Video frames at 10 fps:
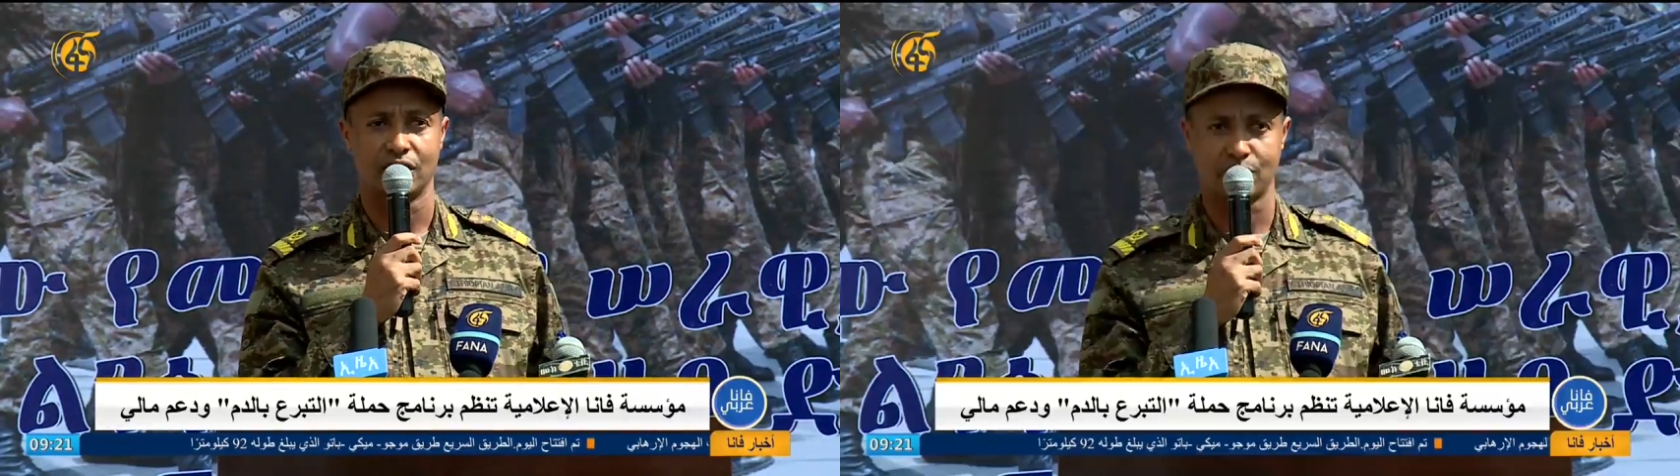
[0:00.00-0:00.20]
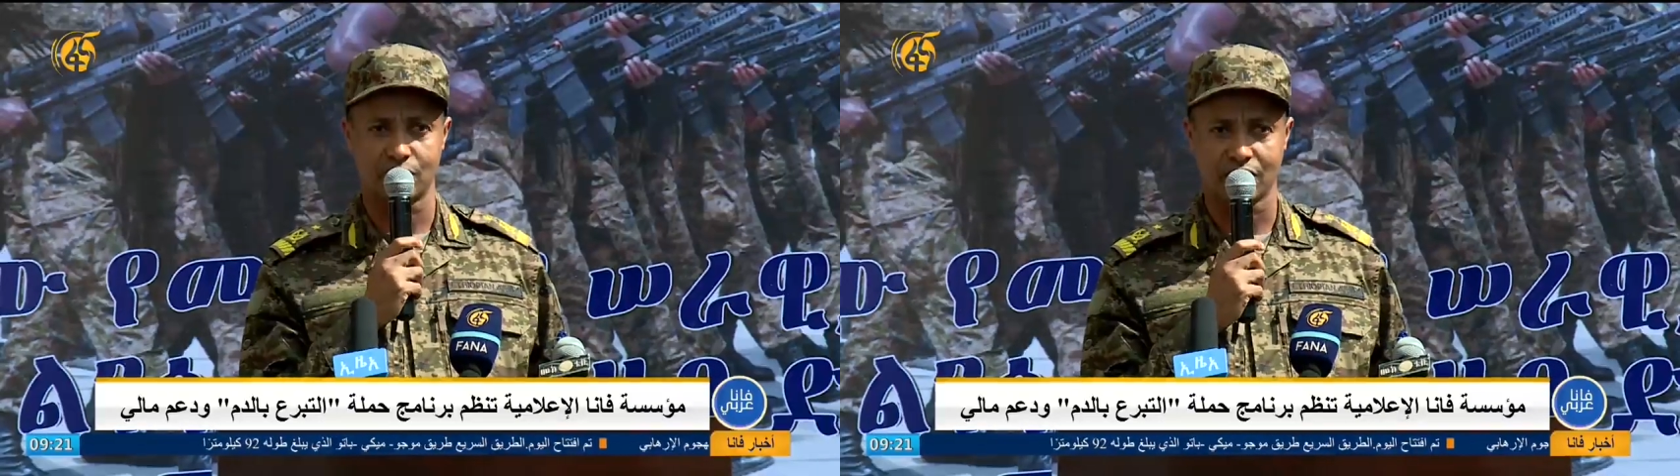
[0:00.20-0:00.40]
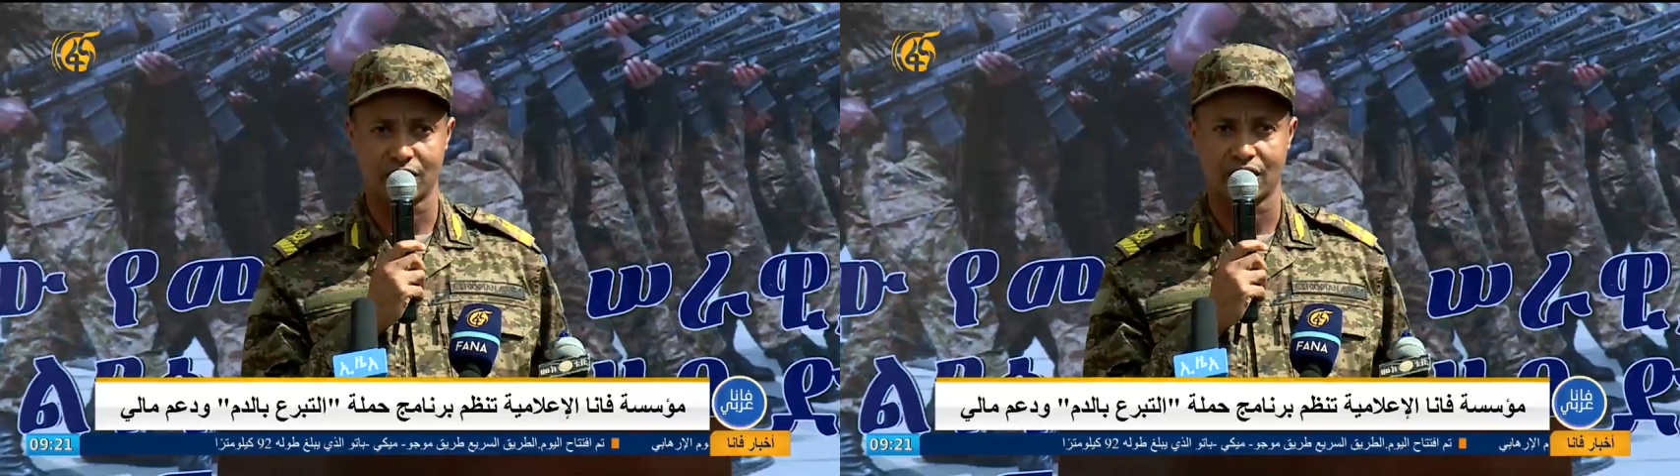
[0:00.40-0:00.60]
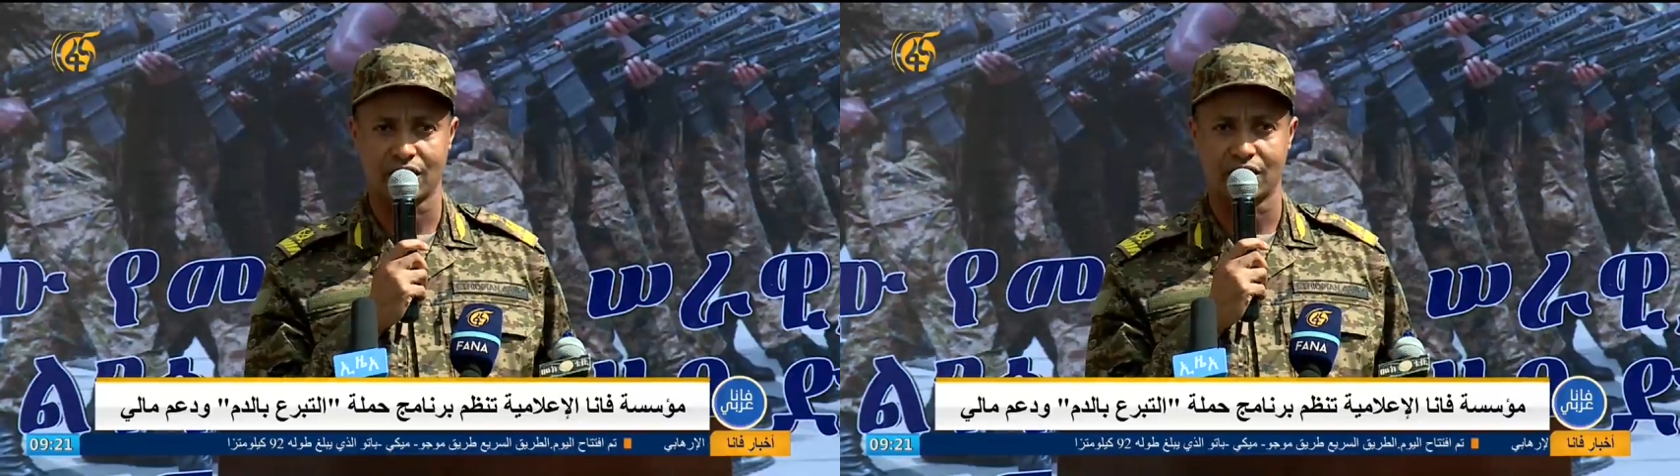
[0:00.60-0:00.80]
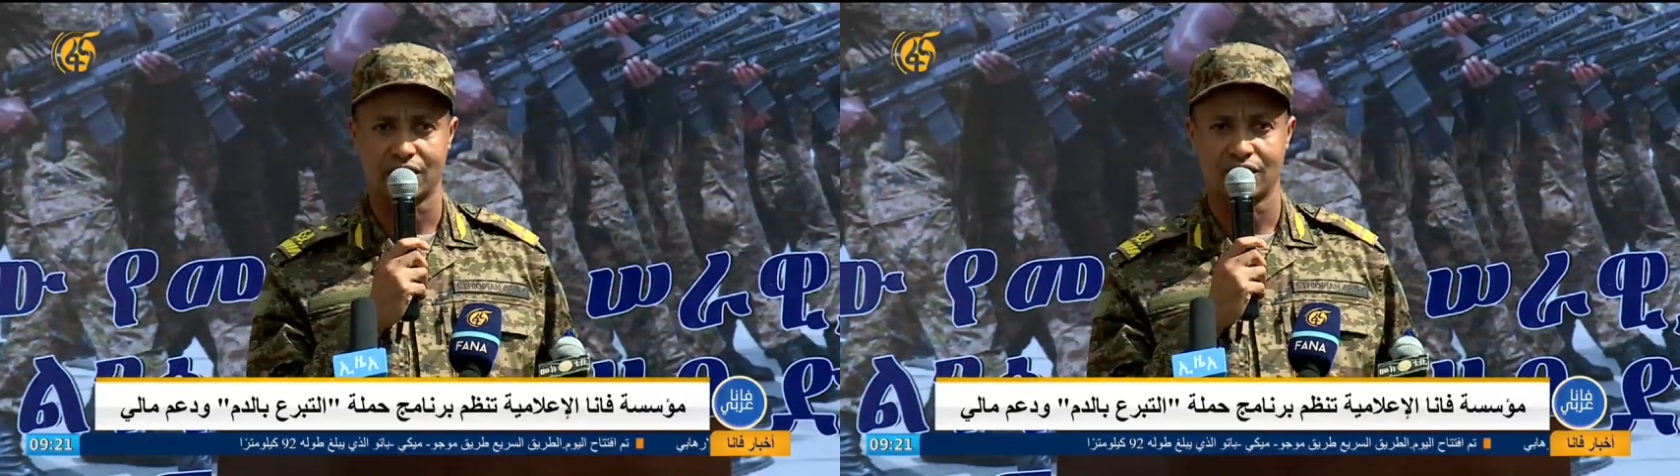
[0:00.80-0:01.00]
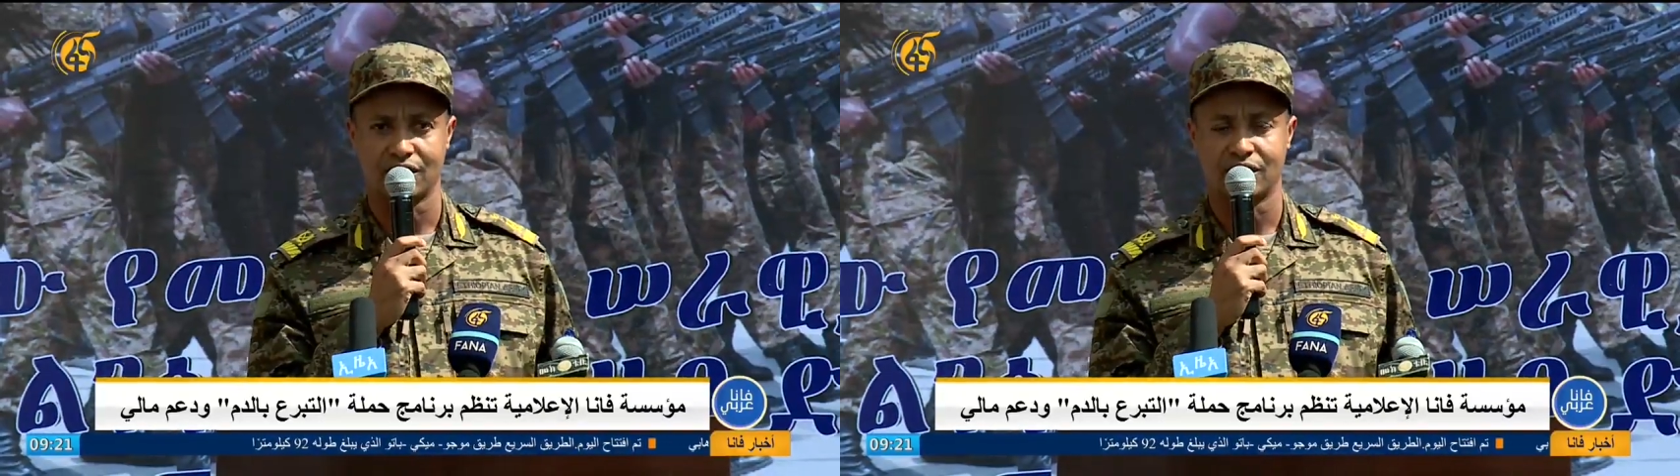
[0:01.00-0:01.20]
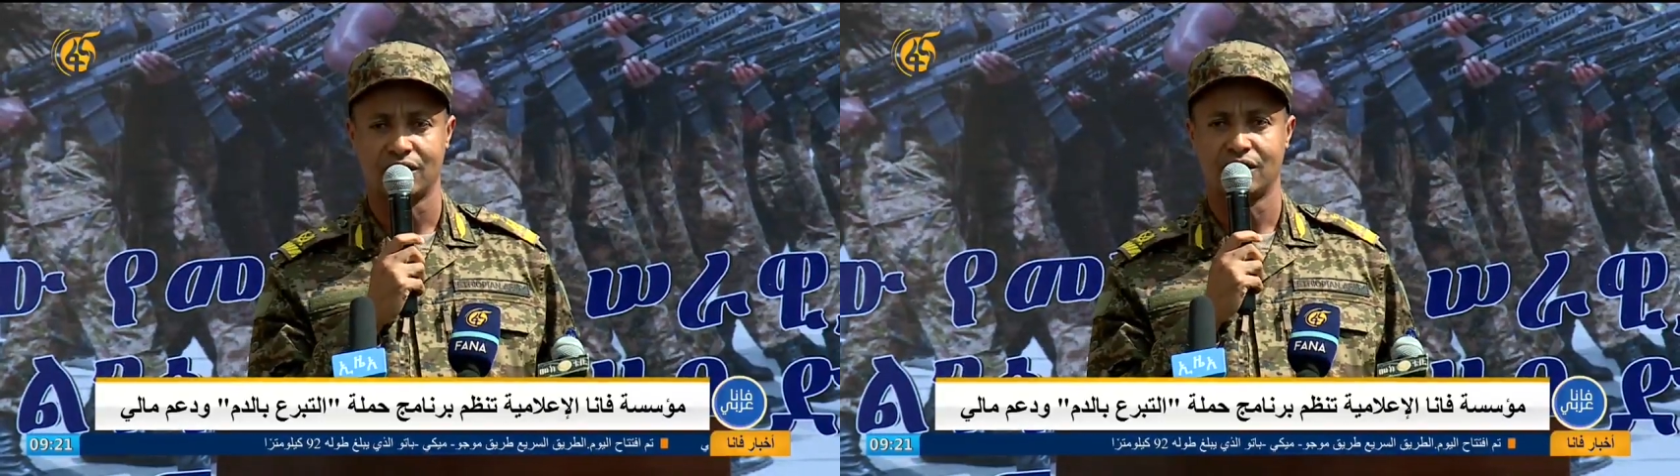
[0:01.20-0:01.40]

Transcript: على أكمل الوجه